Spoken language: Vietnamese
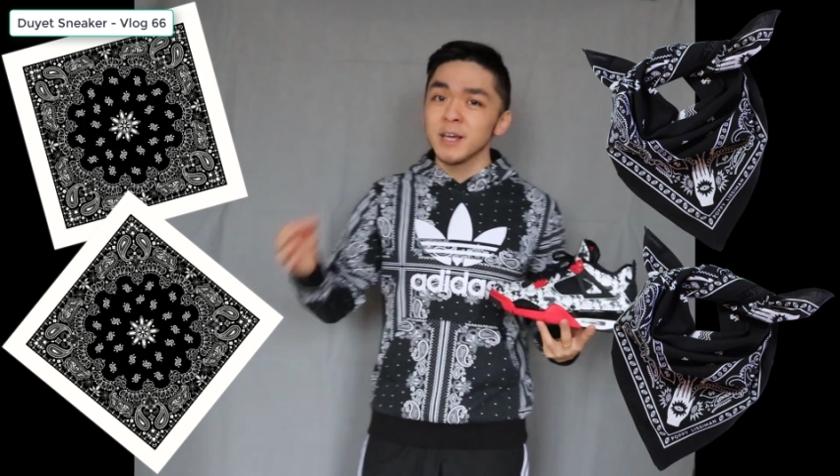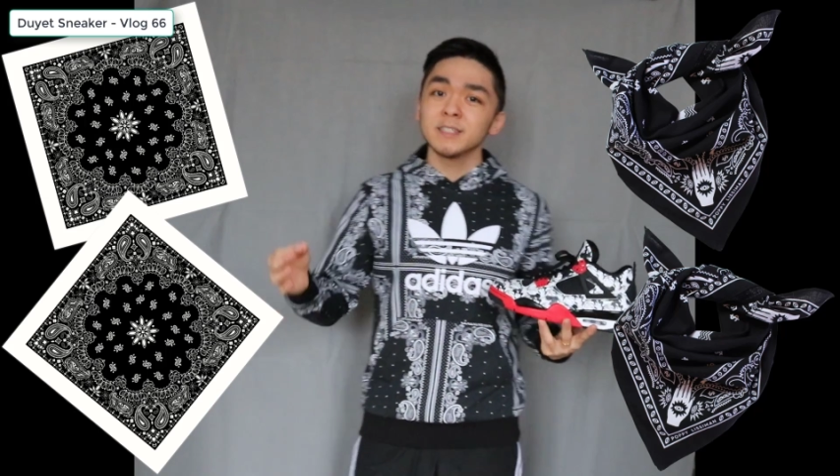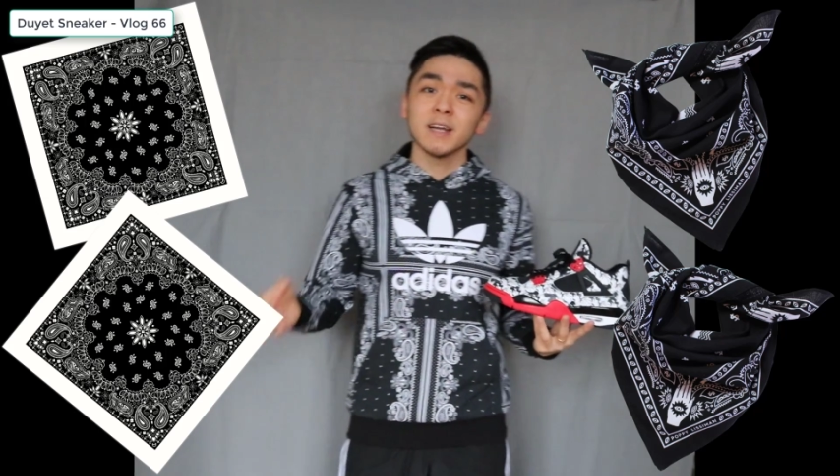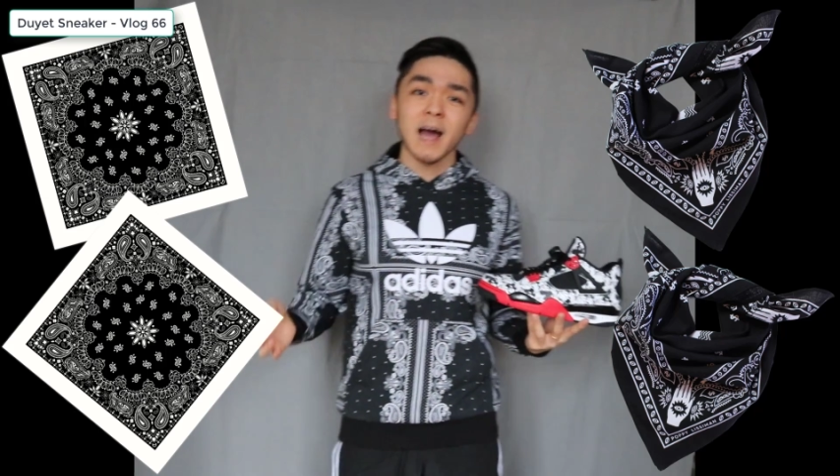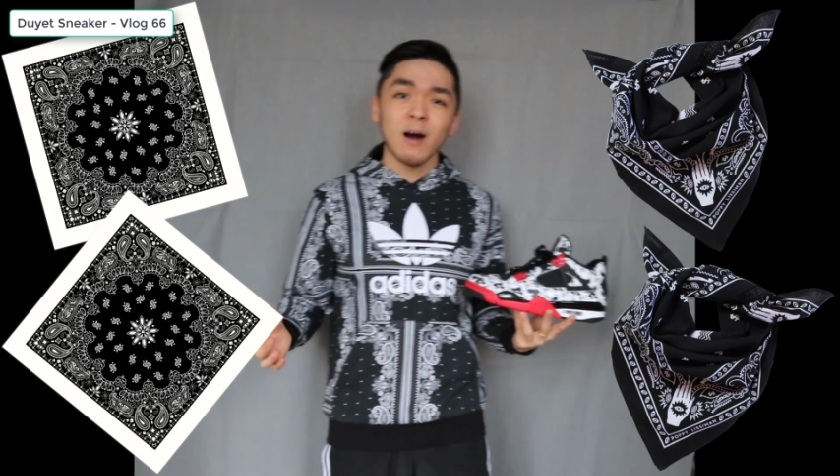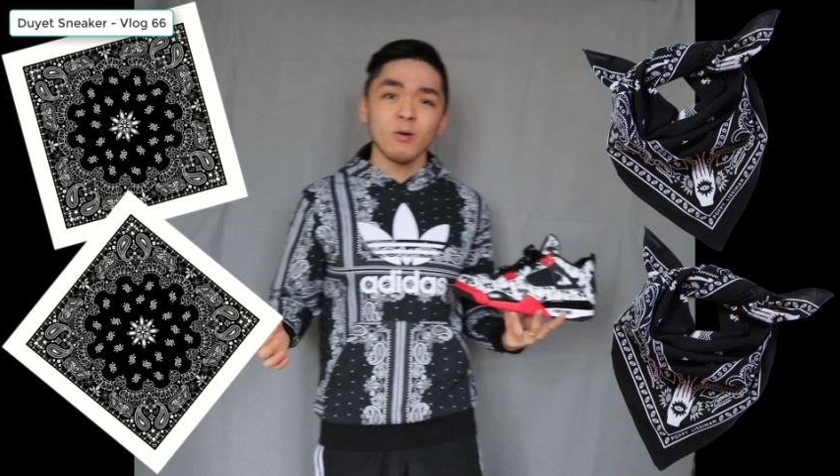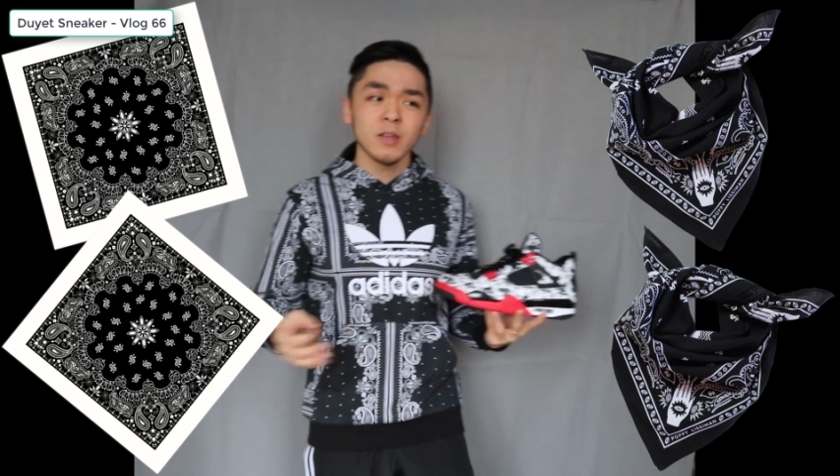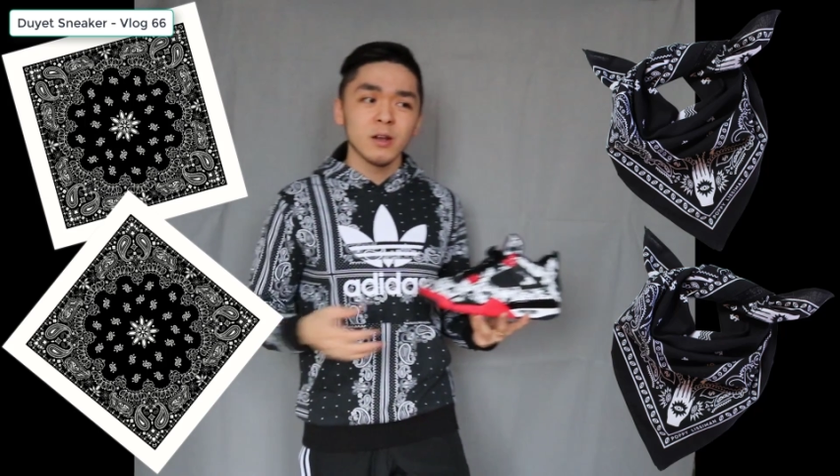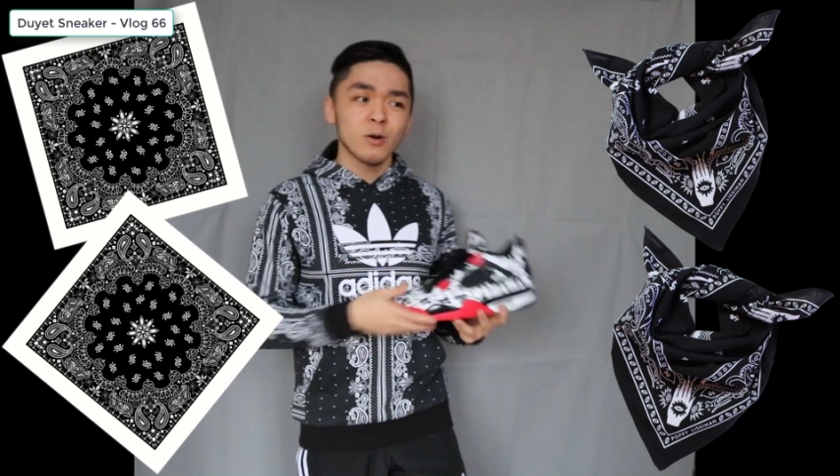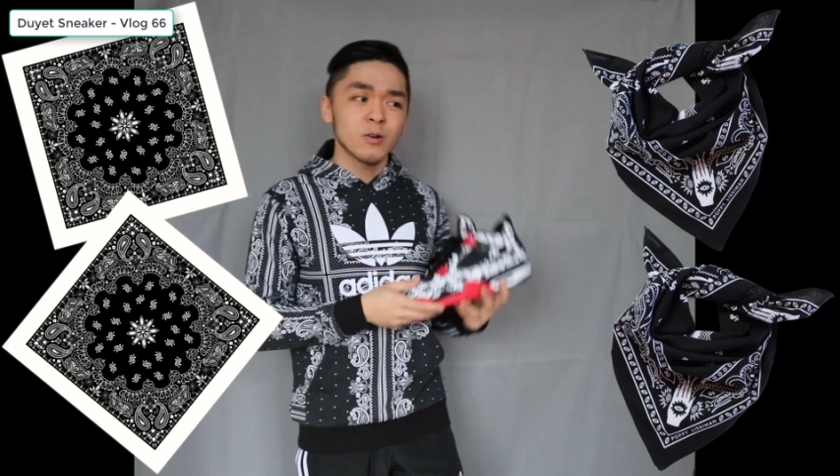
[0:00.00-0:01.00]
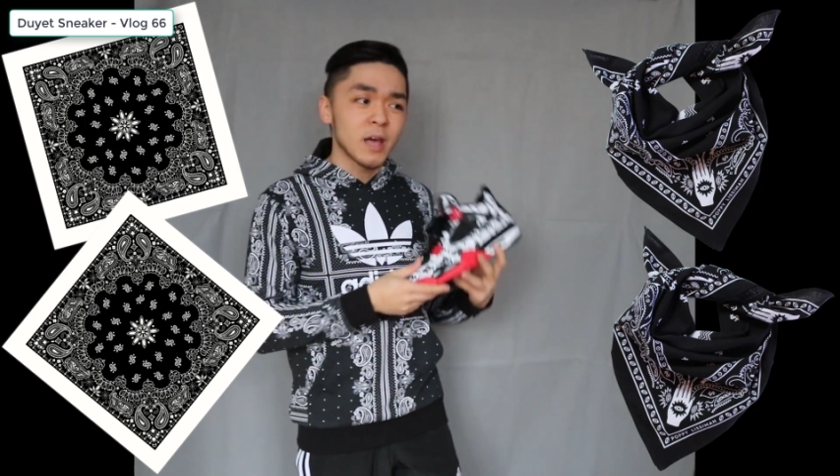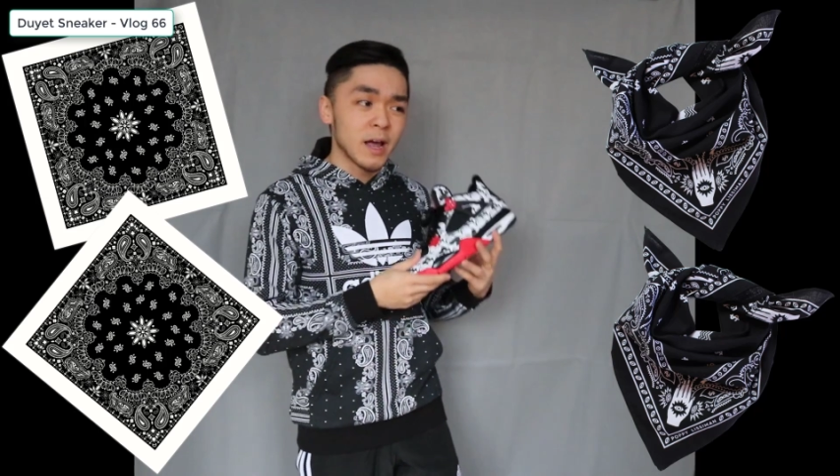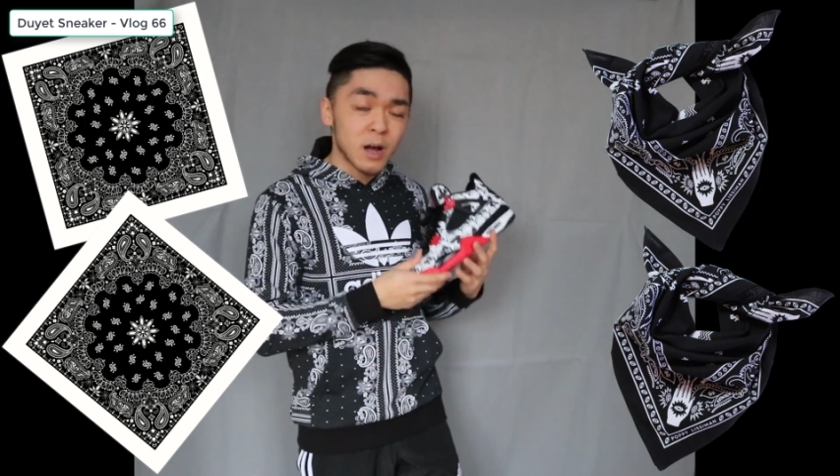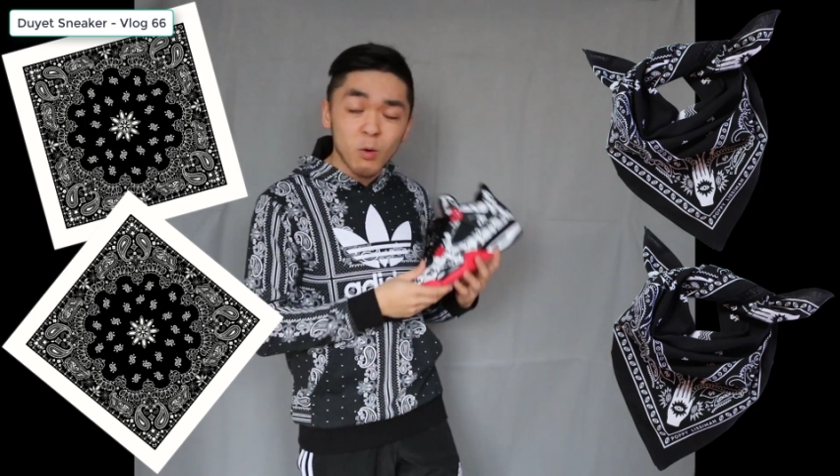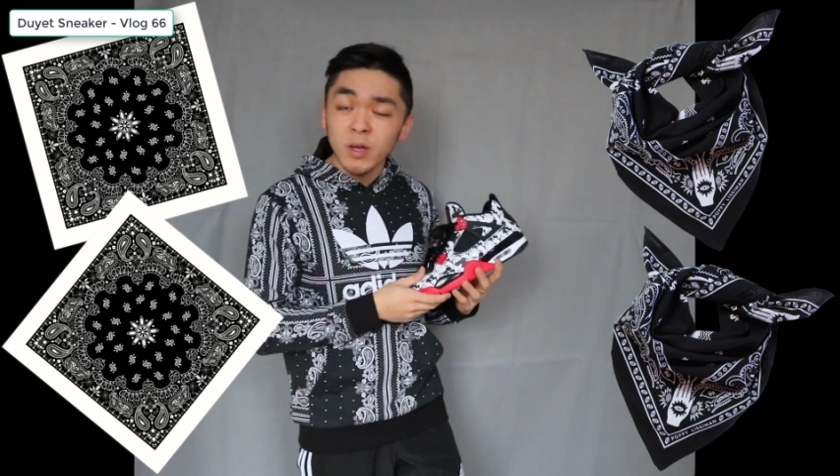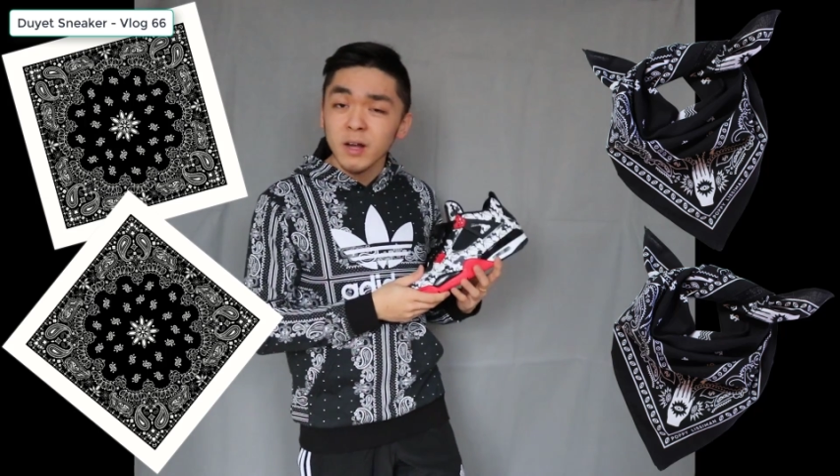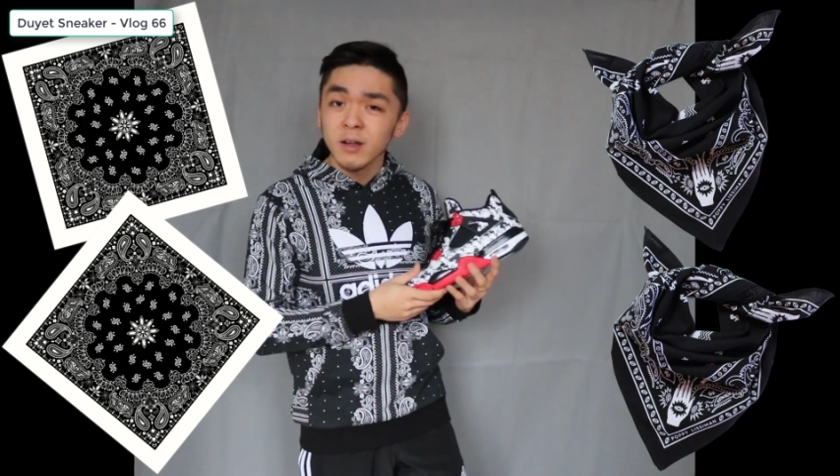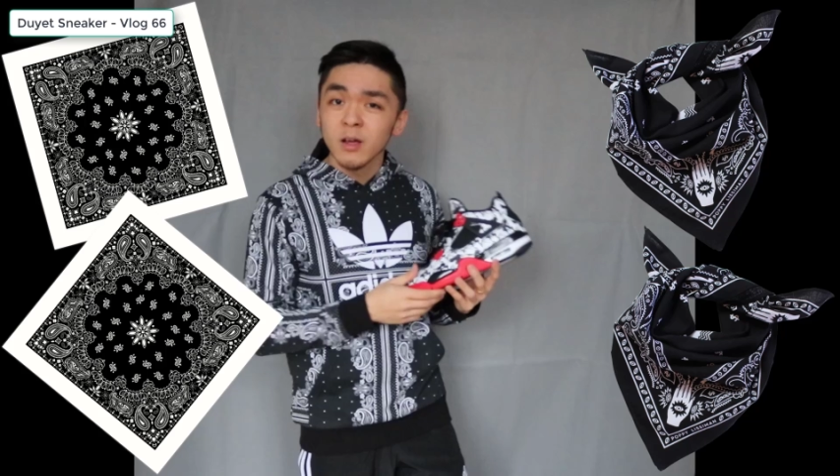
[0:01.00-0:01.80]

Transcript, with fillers: tiết trên áo thì nó có thể ngẫu nhiên